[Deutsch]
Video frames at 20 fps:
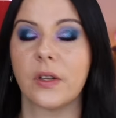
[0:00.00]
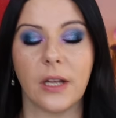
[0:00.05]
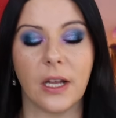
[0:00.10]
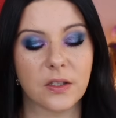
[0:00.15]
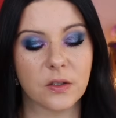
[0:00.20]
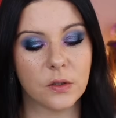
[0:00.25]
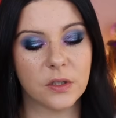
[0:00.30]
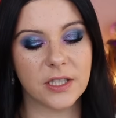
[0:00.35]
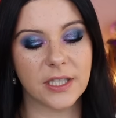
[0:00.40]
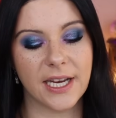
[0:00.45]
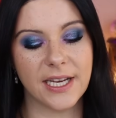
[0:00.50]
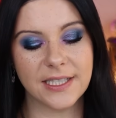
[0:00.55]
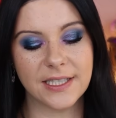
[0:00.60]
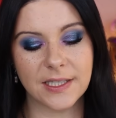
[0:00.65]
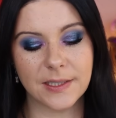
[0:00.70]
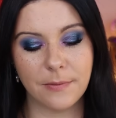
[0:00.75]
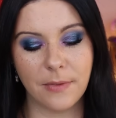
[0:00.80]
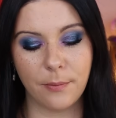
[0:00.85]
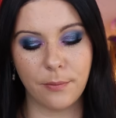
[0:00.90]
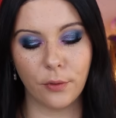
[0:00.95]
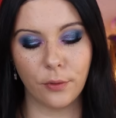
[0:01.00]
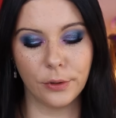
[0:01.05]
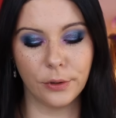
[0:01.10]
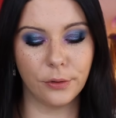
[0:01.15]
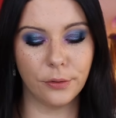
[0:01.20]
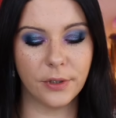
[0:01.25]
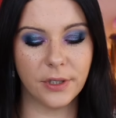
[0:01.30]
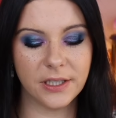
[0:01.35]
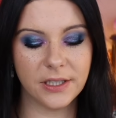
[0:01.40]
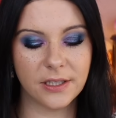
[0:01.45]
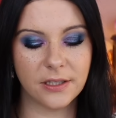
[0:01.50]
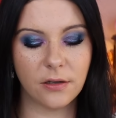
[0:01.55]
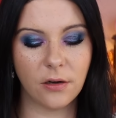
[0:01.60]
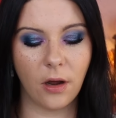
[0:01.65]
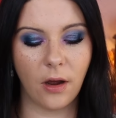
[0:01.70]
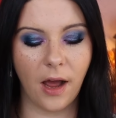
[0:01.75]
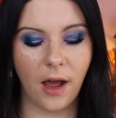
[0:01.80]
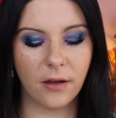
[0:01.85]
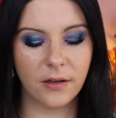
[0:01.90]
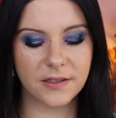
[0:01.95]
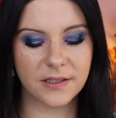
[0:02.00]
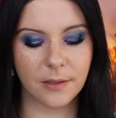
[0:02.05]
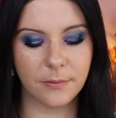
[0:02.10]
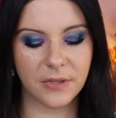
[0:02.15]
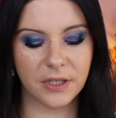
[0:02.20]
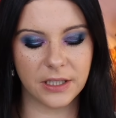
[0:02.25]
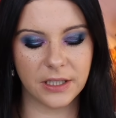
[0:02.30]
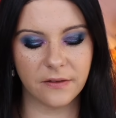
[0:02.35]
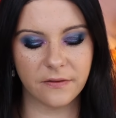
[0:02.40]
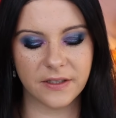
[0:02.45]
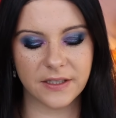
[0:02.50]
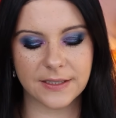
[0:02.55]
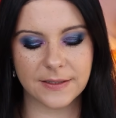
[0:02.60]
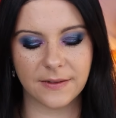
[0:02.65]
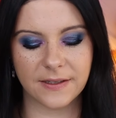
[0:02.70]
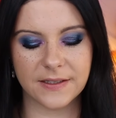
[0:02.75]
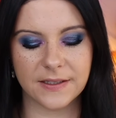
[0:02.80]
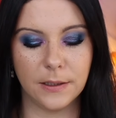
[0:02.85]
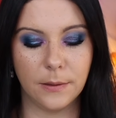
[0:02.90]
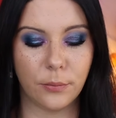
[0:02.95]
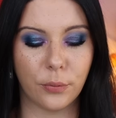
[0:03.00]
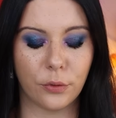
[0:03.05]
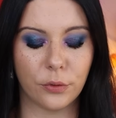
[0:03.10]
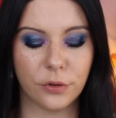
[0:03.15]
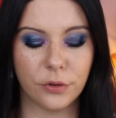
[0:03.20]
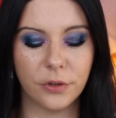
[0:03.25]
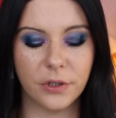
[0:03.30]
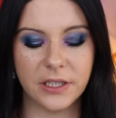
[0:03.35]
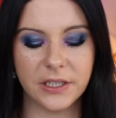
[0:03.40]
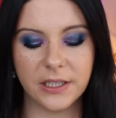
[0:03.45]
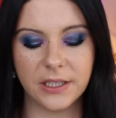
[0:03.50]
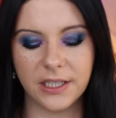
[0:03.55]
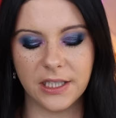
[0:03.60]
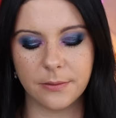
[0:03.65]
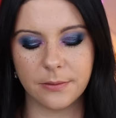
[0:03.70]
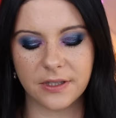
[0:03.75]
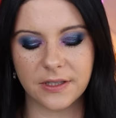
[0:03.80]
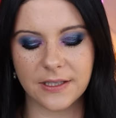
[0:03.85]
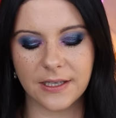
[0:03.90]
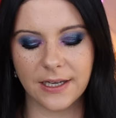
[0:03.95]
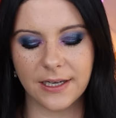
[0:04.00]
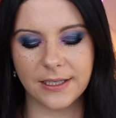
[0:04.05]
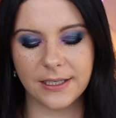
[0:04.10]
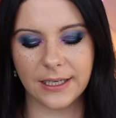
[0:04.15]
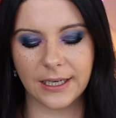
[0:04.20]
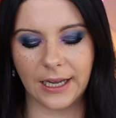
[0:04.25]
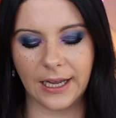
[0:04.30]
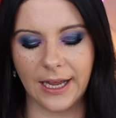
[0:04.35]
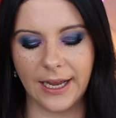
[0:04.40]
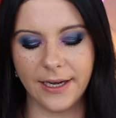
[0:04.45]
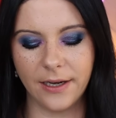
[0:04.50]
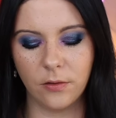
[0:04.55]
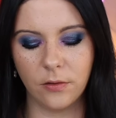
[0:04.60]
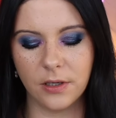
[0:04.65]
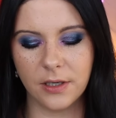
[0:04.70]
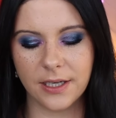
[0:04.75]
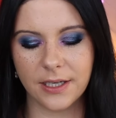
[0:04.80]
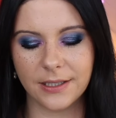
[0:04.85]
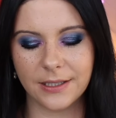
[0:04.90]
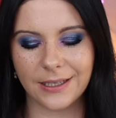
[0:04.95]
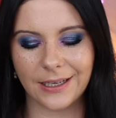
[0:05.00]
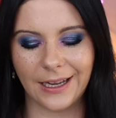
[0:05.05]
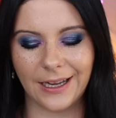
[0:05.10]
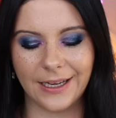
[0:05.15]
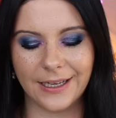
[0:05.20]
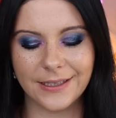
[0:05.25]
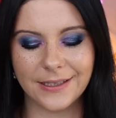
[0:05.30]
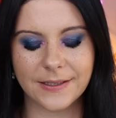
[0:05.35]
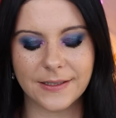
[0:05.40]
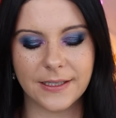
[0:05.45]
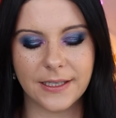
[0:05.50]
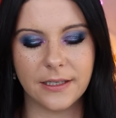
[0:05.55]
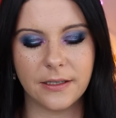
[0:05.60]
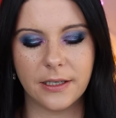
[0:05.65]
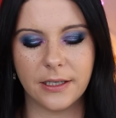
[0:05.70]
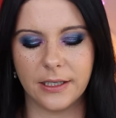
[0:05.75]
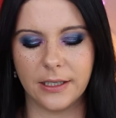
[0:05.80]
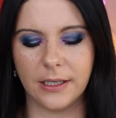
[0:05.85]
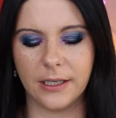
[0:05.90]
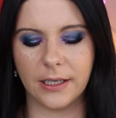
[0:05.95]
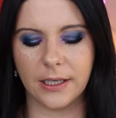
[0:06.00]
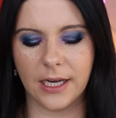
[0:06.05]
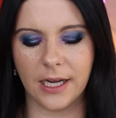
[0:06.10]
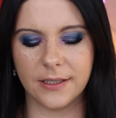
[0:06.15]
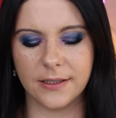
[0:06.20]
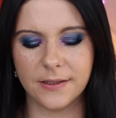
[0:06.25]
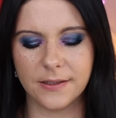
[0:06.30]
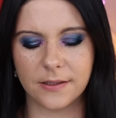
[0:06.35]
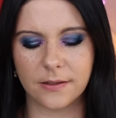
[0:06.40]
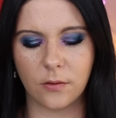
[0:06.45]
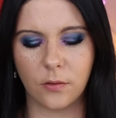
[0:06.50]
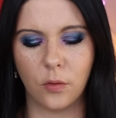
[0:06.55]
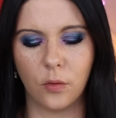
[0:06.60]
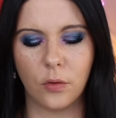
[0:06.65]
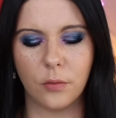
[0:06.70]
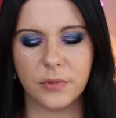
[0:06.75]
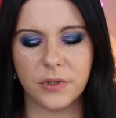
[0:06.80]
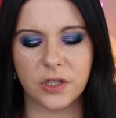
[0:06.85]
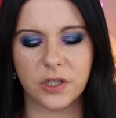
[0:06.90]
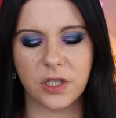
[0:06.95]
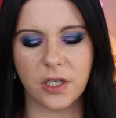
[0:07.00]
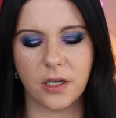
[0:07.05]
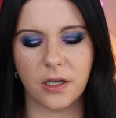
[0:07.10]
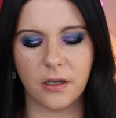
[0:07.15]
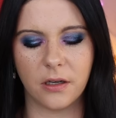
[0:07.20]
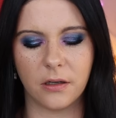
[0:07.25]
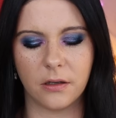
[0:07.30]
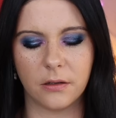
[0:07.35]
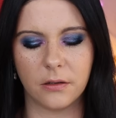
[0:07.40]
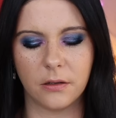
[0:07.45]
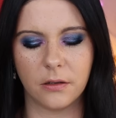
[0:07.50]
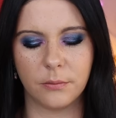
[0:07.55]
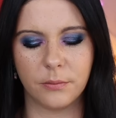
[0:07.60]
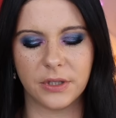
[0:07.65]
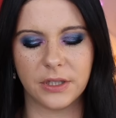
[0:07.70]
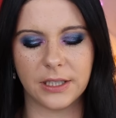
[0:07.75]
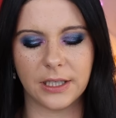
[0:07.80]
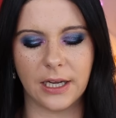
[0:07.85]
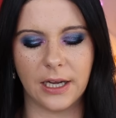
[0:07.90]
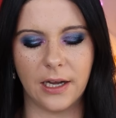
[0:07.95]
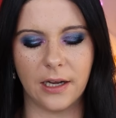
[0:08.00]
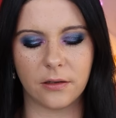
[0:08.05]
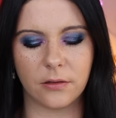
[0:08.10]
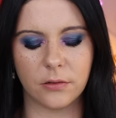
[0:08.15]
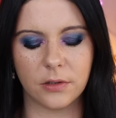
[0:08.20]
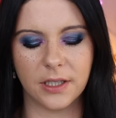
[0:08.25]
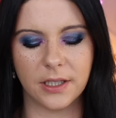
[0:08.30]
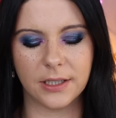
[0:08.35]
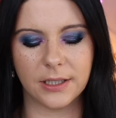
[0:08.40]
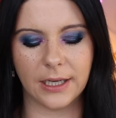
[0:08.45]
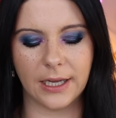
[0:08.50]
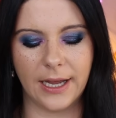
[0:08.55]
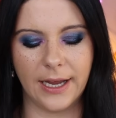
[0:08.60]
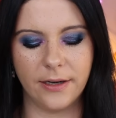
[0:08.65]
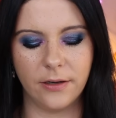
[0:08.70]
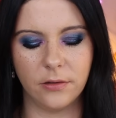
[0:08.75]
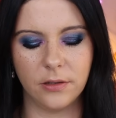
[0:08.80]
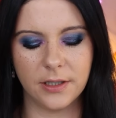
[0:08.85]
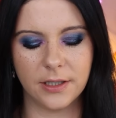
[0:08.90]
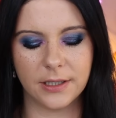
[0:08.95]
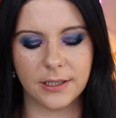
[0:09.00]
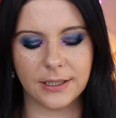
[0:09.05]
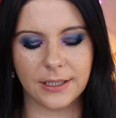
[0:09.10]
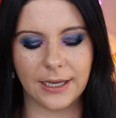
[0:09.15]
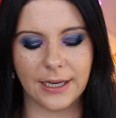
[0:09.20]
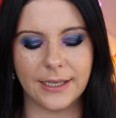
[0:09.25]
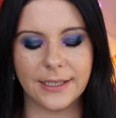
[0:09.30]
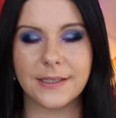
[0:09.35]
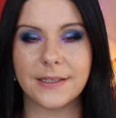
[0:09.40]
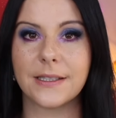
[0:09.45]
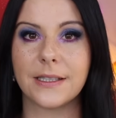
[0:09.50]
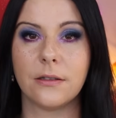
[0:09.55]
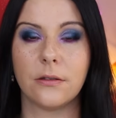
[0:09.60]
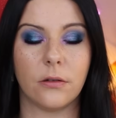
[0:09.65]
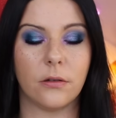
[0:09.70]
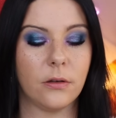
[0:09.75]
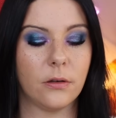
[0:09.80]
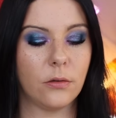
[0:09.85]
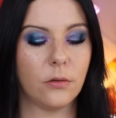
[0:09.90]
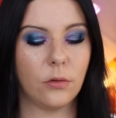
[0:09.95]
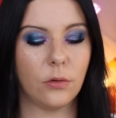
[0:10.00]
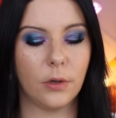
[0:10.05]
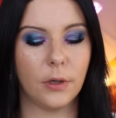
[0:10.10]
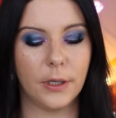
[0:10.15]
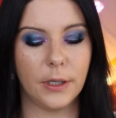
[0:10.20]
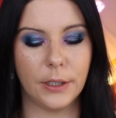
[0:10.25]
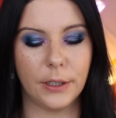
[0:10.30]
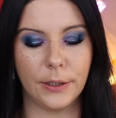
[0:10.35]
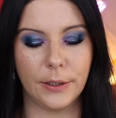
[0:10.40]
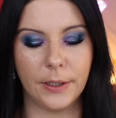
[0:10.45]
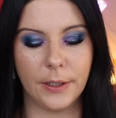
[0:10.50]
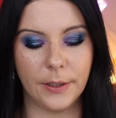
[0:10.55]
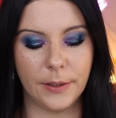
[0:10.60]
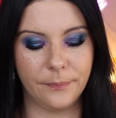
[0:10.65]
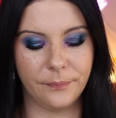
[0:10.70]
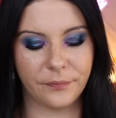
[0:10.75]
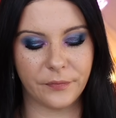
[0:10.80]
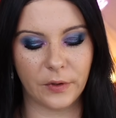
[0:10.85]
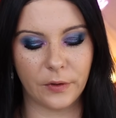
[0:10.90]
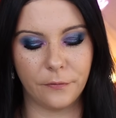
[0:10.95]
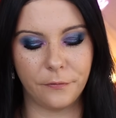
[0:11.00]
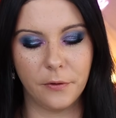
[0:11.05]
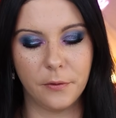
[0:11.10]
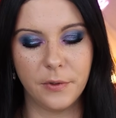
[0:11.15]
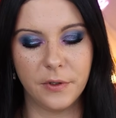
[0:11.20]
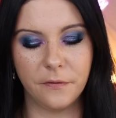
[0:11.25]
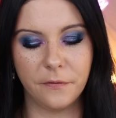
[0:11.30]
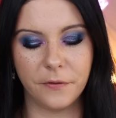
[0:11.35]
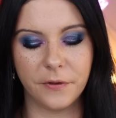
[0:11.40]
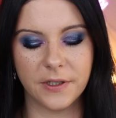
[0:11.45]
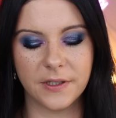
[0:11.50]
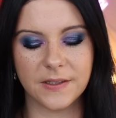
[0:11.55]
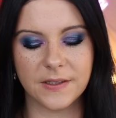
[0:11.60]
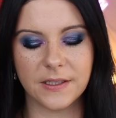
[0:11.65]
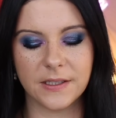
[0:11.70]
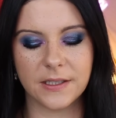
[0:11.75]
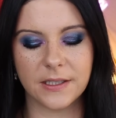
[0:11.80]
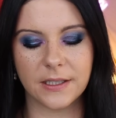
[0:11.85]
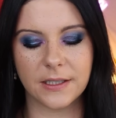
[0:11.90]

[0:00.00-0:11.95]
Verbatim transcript: also ich rechne es mal pro Türchen noch aus, damit ihr wisst, was ihr pro Türchen hier bezahlt. 313, ganz komischer äh, Betrag oder 313 Euro 45